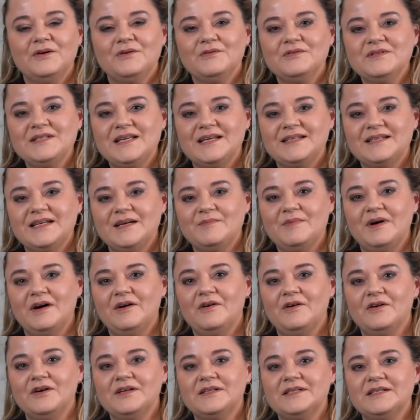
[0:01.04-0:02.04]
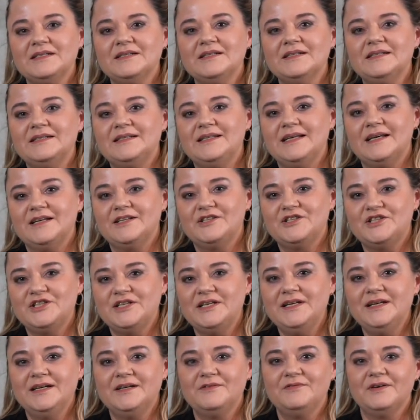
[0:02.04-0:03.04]
Unser Thema heute der
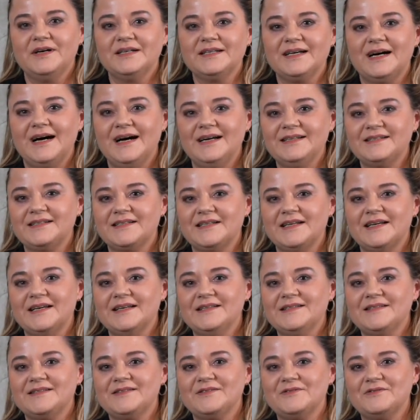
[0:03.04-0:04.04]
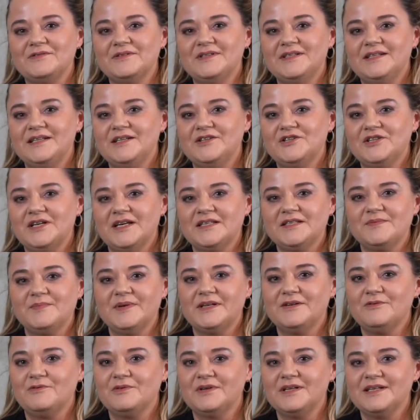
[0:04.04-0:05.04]
Chi-Quadrat-Test und die
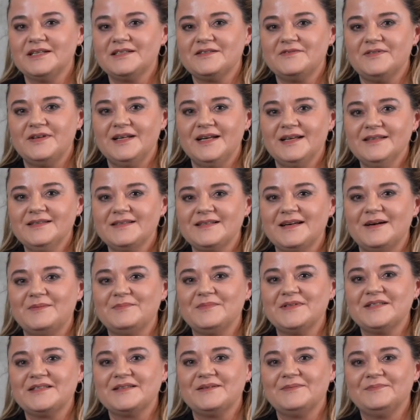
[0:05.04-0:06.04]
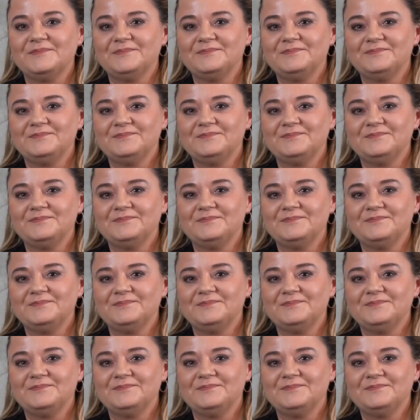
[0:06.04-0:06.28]
Schätzmethoden des Finanzamts.